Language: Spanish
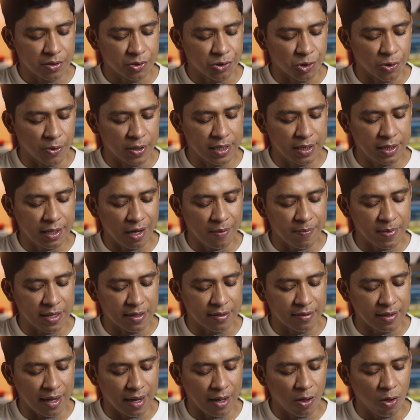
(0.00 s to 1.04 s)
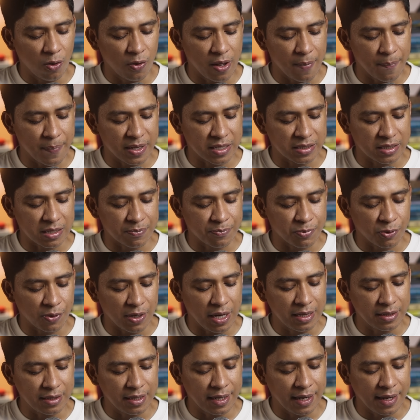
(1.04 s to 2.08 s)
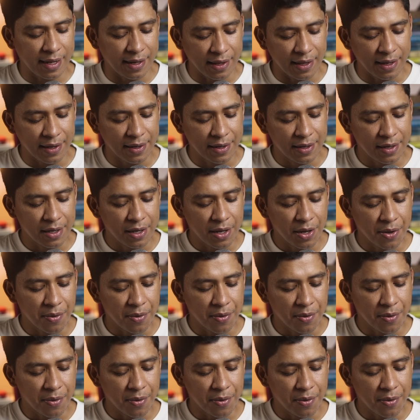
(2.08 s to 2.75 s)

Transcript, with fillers: yo entre mi estado de percepción alterada,